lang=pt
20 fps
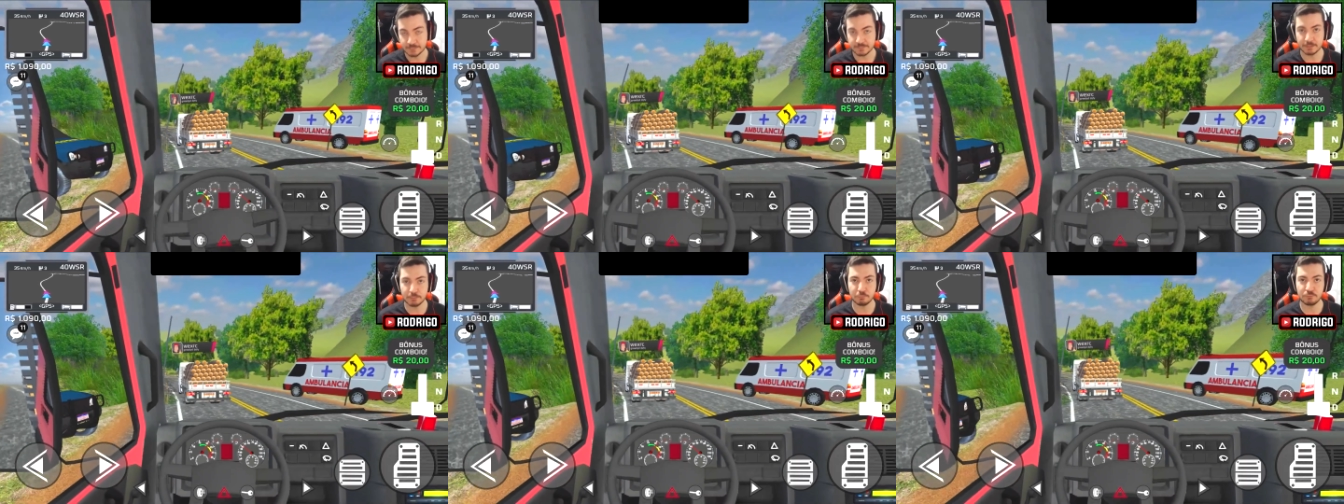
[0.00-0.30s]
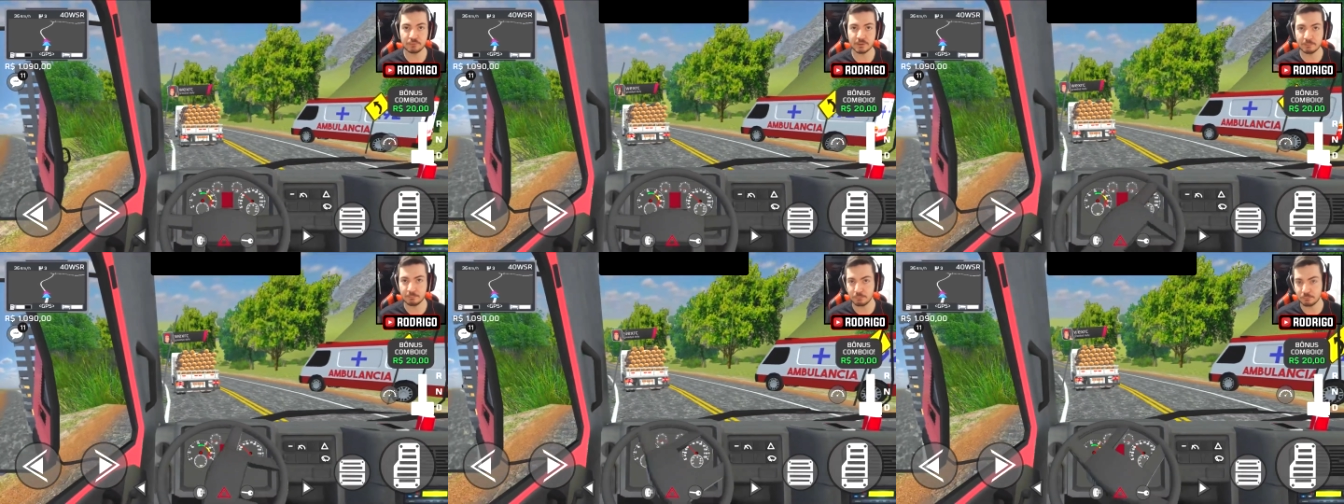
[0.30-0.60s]
Tem
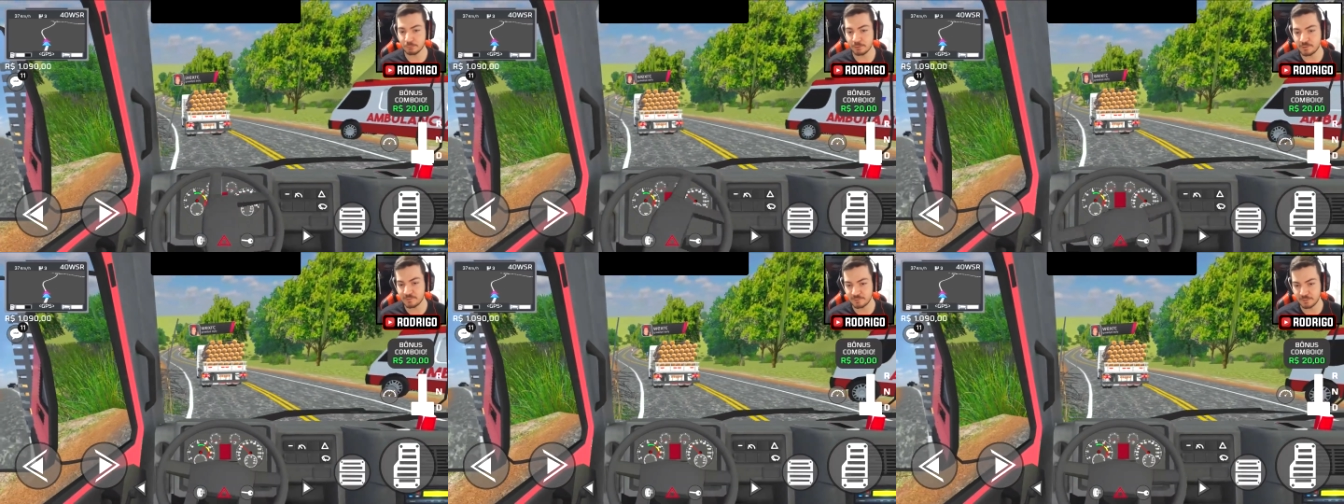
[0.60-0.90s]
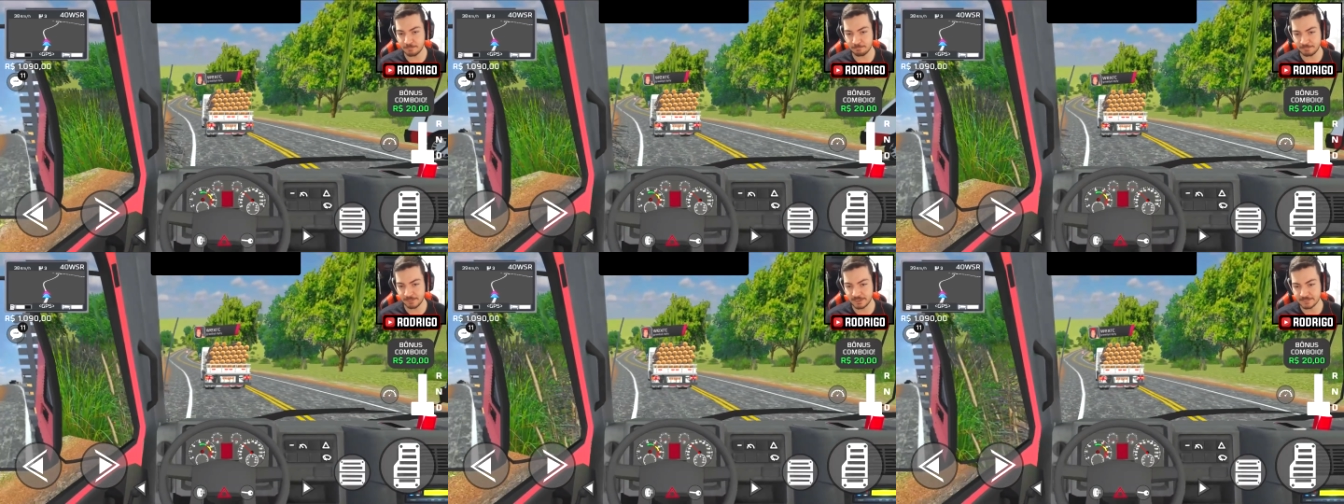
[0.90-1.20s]
os caminhões
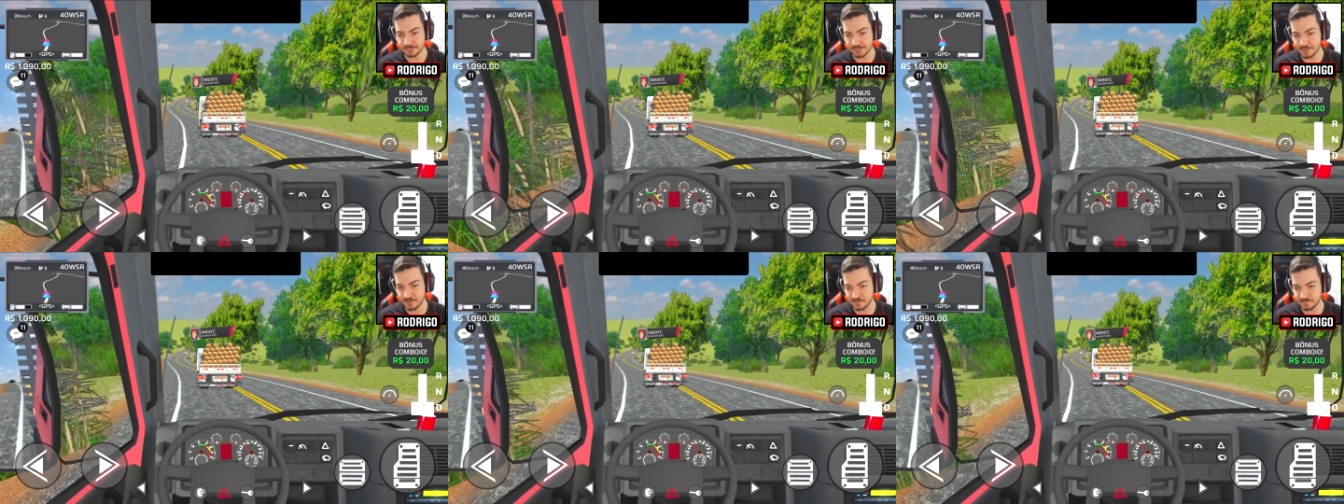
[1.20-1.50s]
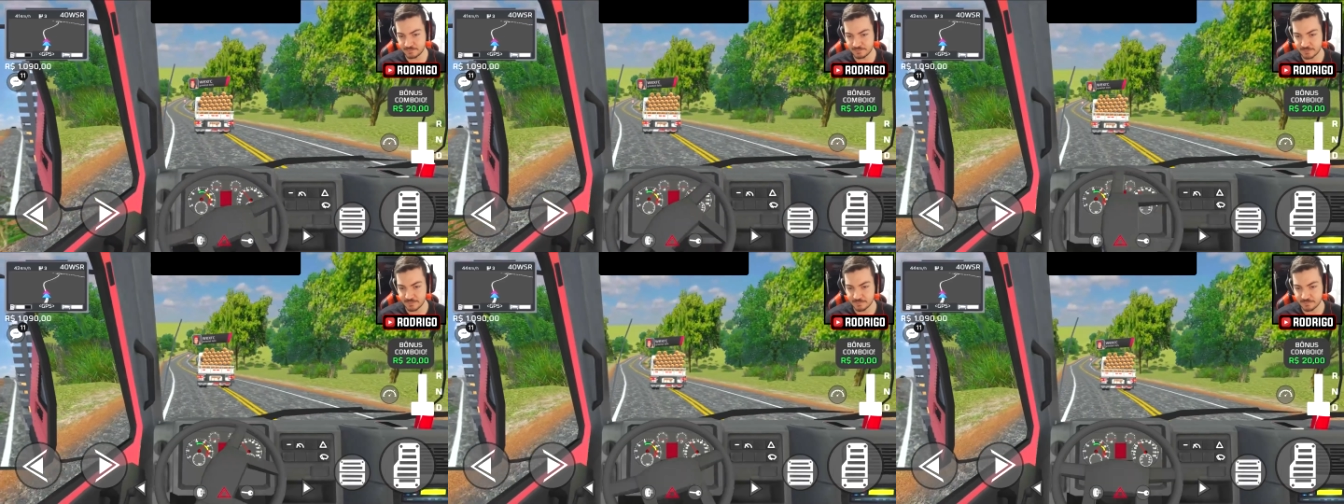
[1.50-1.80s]
aí bem
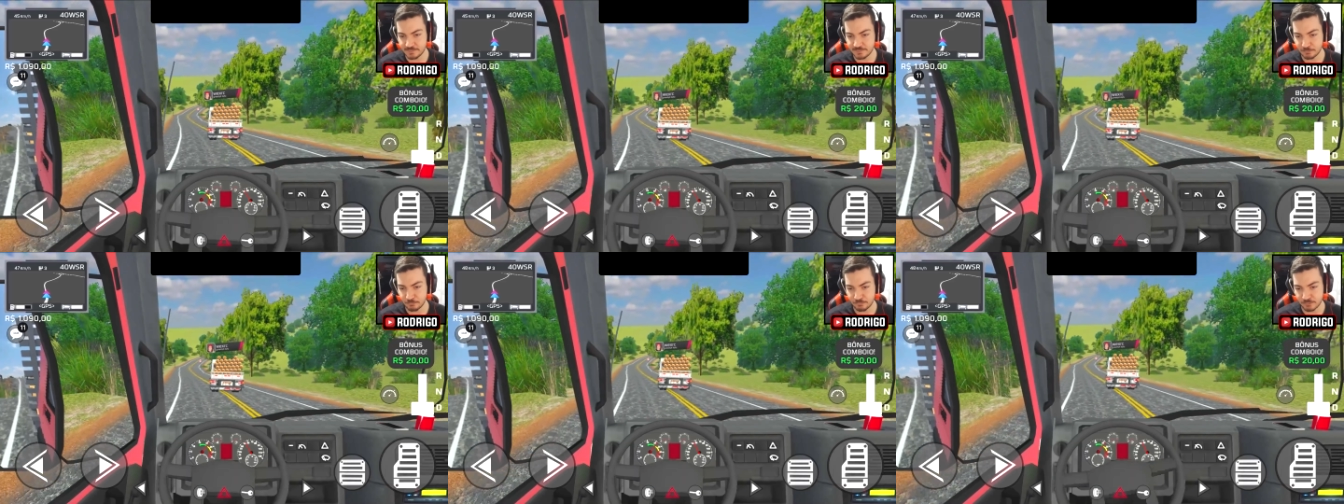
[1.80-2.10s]
interessantes, né?